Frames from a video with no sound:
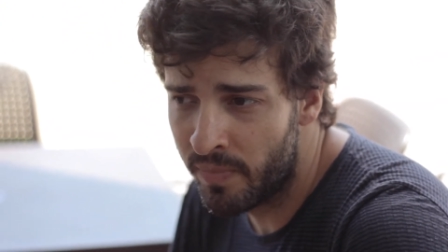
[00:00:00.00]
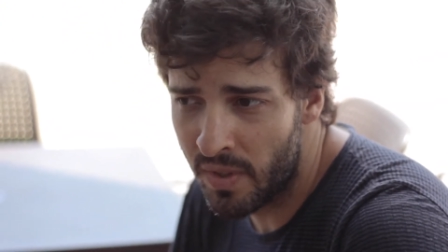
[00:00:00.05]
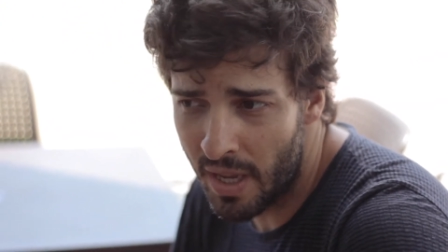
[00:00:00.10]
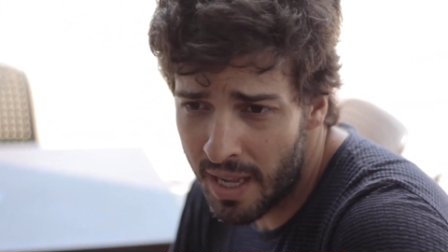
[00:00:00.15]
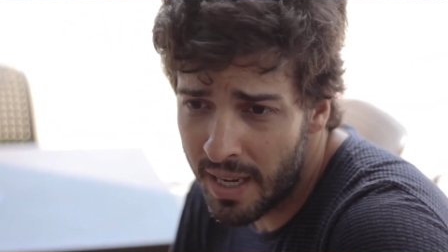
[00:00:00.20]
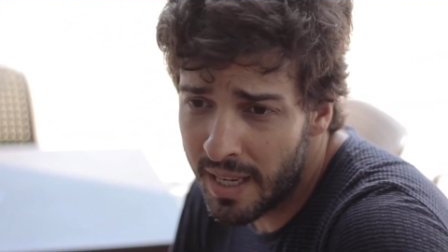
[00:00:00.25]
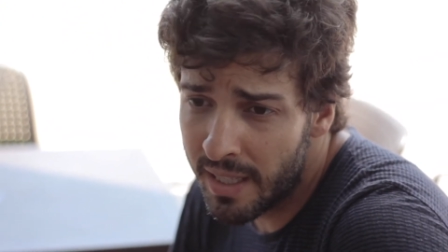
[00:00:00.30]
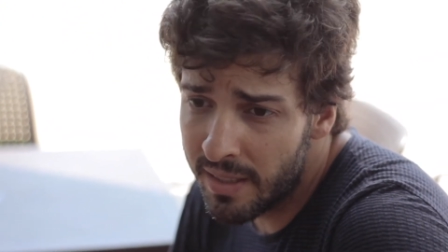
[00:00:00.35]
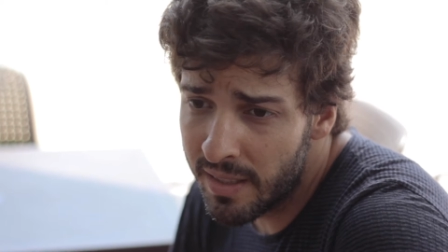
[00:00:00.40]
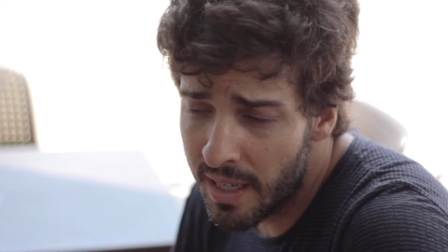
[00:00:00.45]

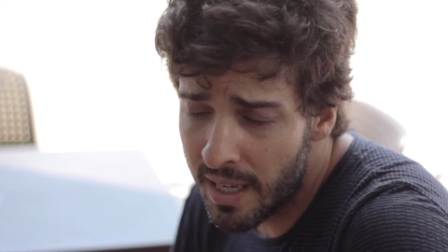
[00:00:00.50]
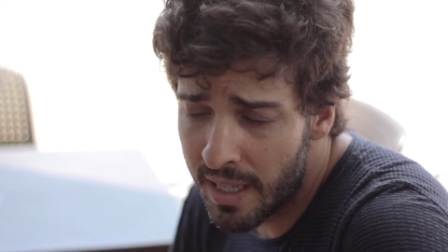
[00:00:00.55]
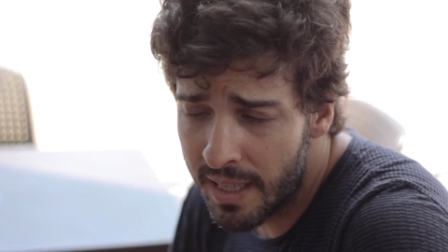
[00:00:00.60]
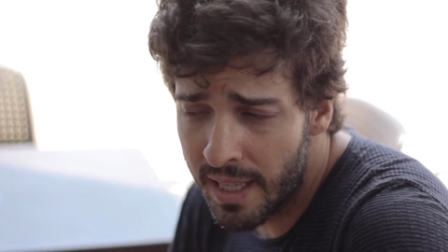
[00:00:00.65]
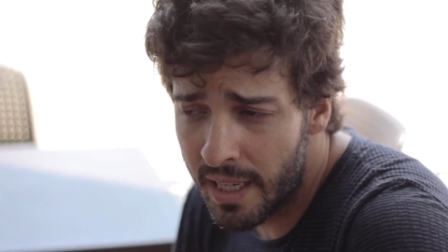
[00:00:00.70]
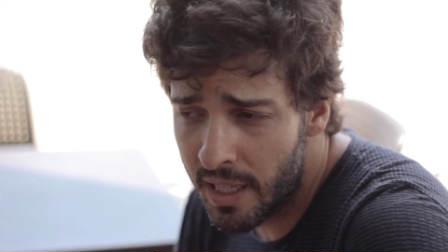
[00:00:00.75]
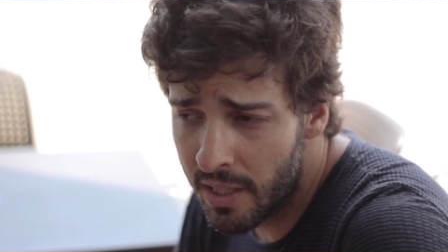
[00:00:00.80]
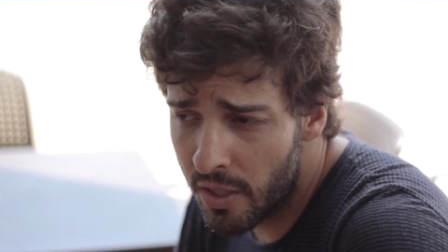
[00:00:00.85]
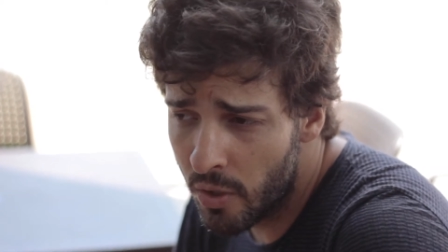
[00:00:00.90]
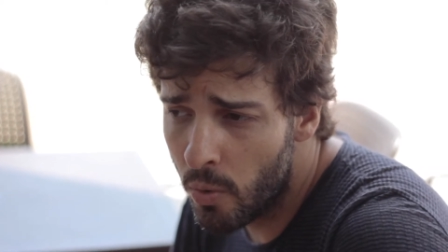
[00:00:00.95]
Além da
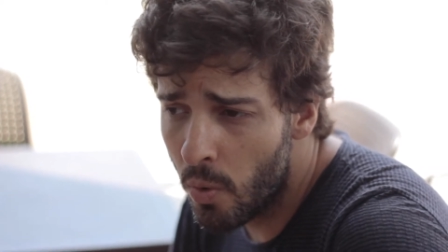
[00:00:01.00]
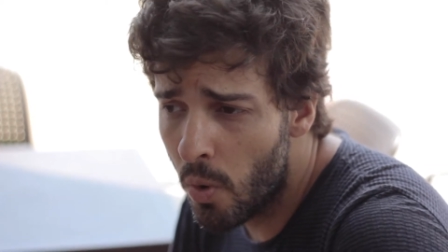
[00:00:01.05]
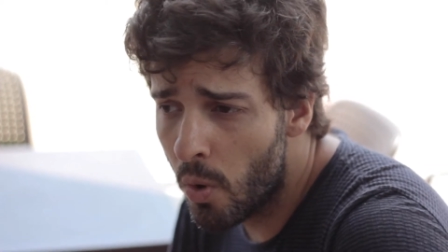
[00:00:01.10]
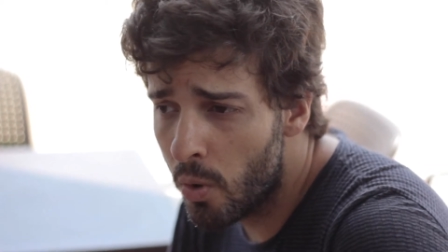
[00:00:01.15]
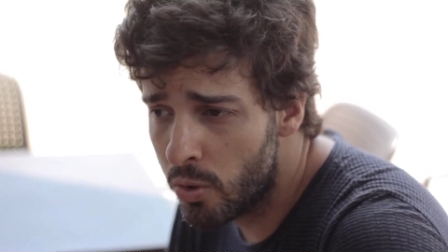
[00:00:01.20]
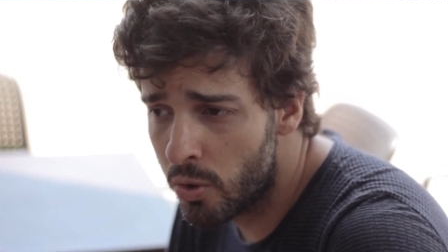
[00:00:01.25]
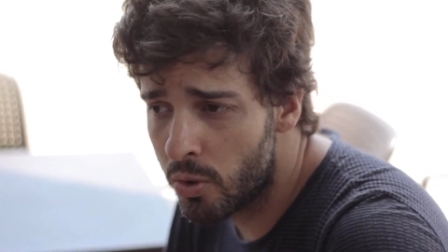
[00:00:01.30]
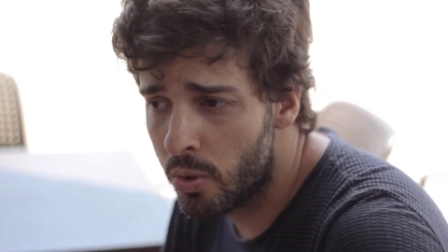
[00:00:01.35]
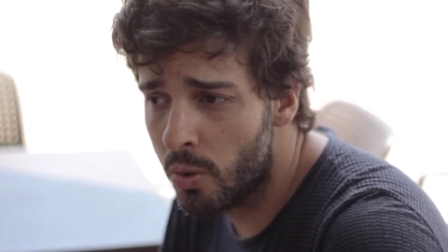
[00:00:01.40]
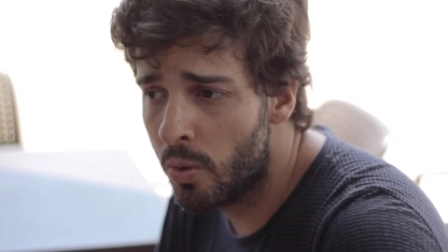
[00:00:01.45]
galera que eu
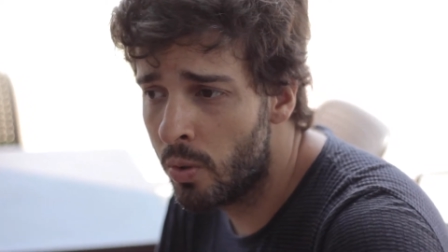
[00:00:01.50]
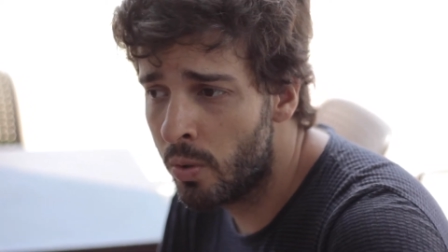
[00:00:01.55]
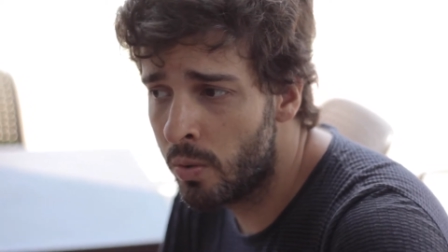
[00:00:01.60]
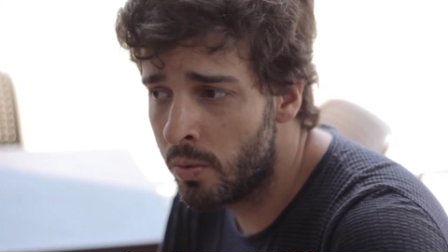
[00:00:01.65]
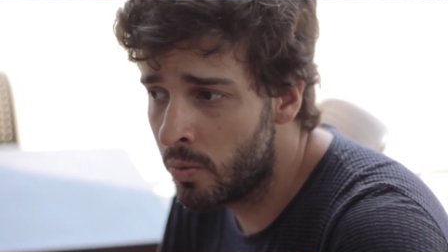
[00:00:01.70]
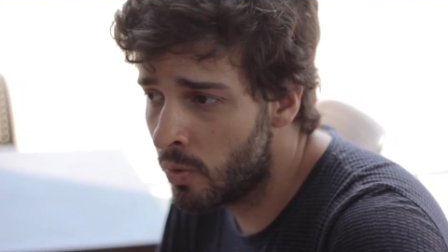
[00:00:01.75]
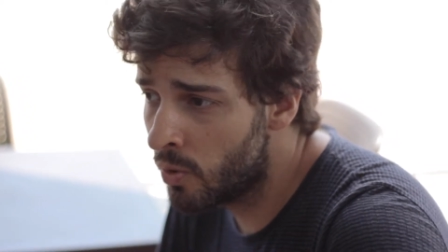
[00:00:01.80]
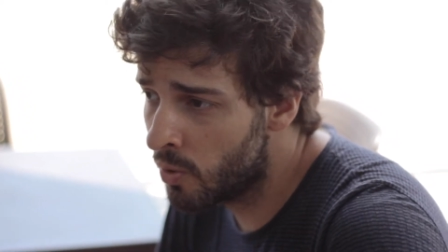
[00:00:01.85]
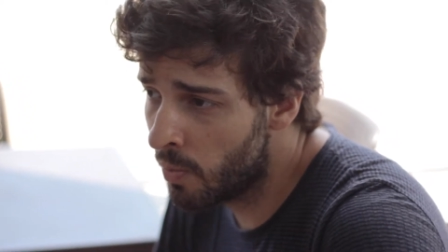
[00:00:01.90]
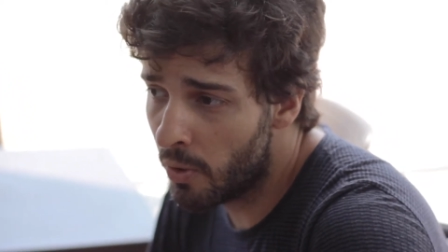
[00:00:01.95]
ouço,
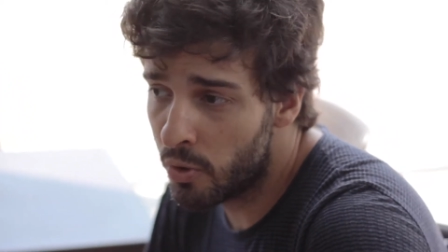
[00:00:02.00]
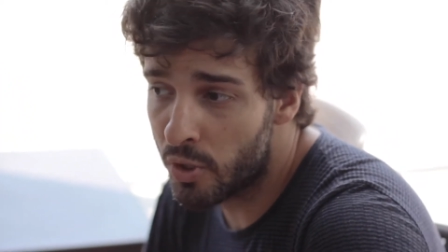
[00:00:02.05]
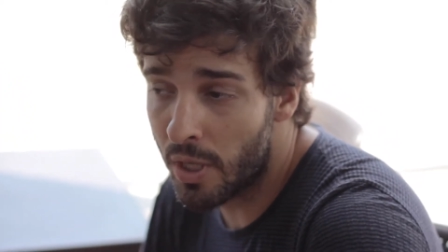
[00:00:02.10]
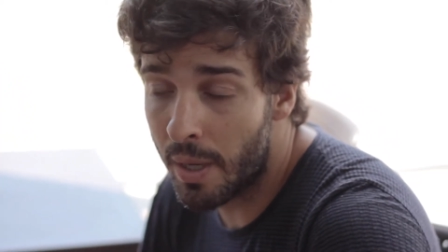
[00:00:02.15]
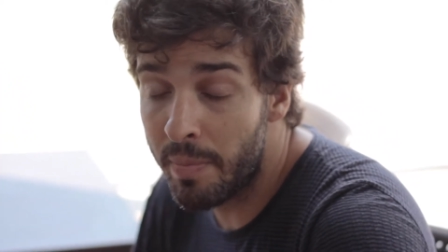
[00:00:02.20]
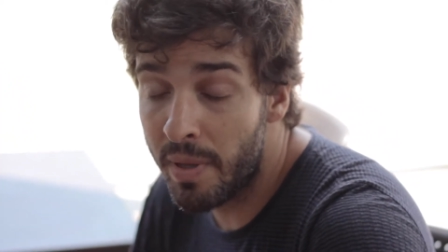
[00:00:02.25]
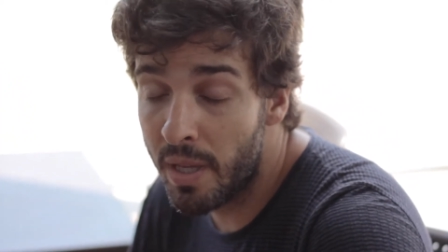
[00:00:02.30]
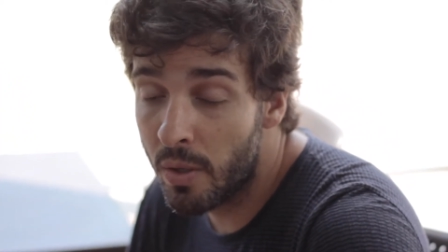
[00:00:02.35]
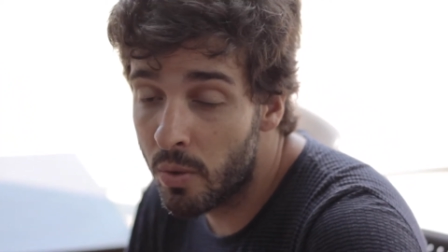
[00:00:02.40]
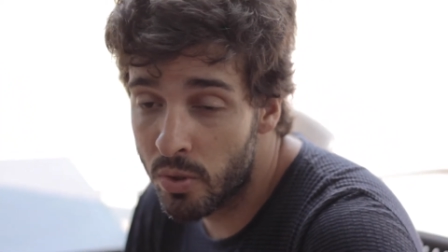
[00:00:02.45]
dos meus
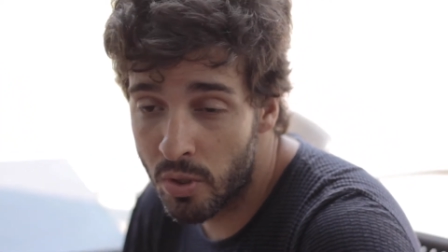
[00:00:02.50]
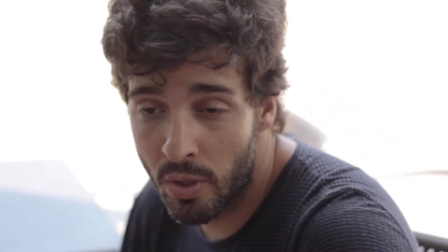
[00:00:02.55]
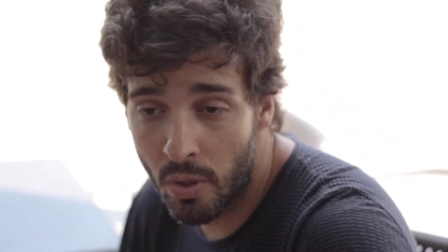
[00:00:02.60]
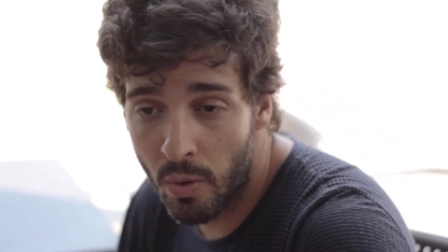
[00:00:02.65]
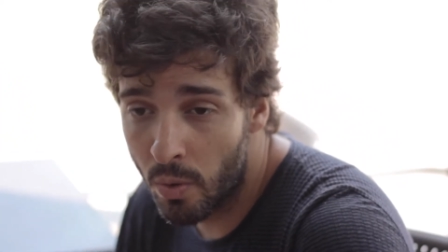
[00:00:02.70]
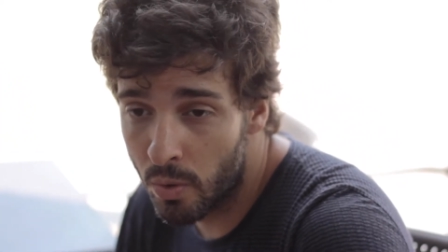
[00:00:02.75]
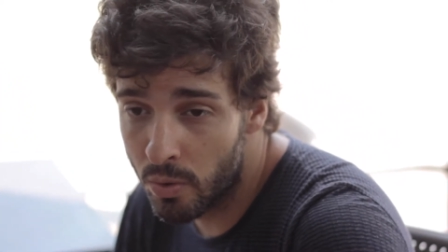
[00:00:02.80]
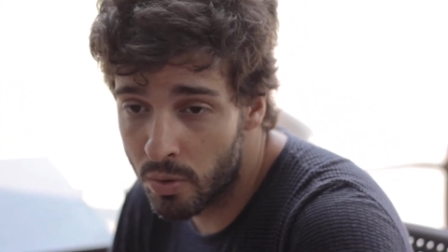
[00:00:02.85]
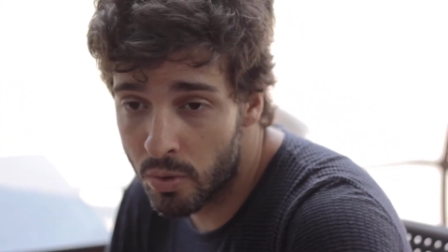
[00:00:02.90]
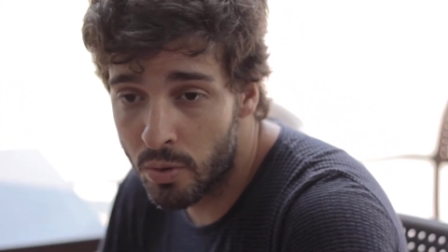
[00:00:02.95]
amigos que
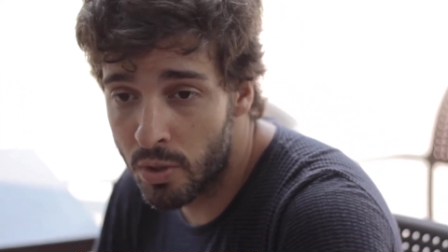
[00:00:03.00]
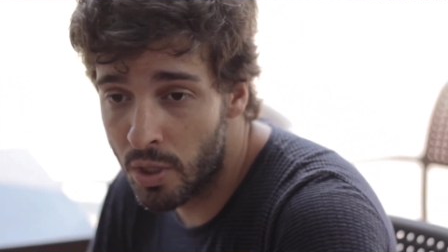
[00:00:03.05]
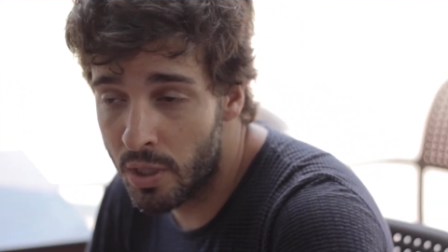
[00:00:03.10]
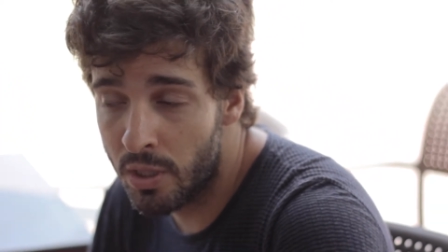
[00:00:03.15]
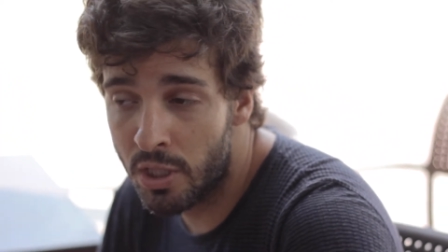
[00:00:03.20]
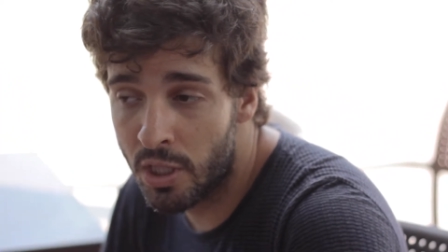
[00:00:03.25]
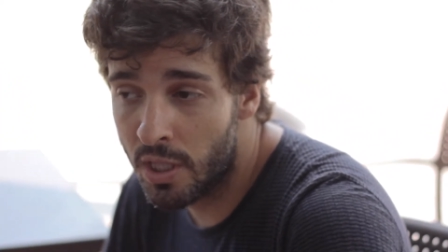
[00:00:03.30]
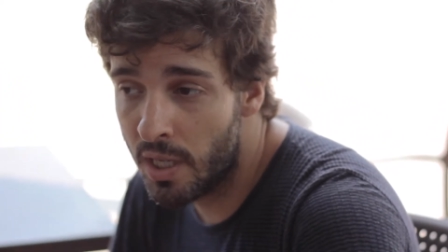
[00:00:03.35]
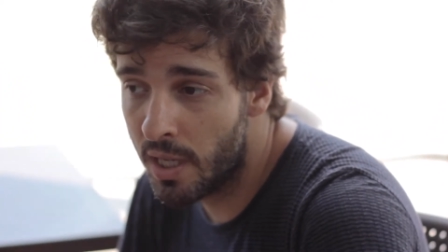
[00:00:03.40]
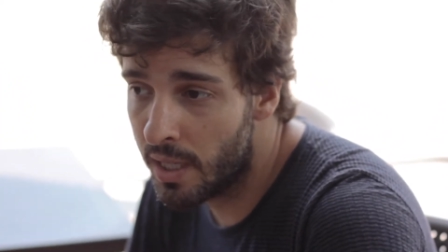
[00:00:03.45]
eu ouço hoje em
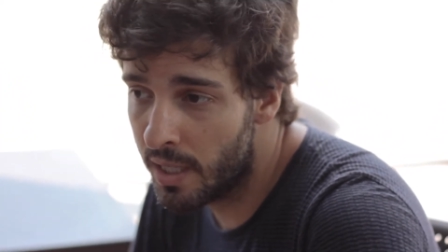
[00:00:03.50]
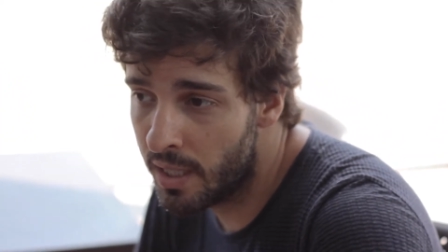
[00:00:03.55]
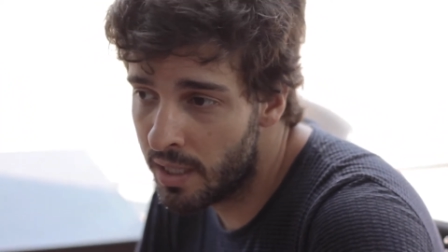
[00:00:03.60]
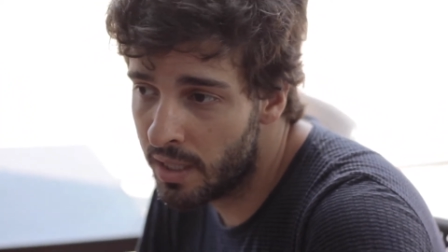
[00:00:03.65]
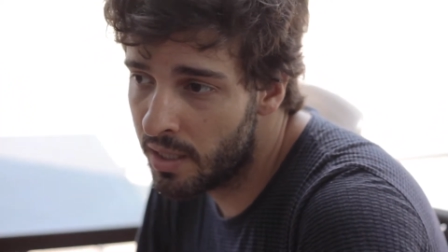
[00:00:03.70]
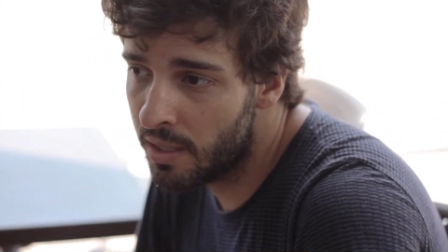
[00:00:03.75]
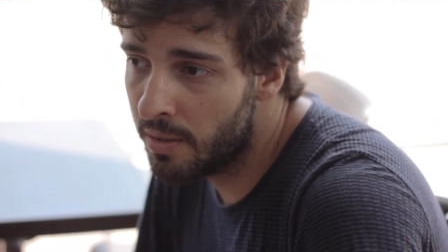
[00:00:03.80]
dia aí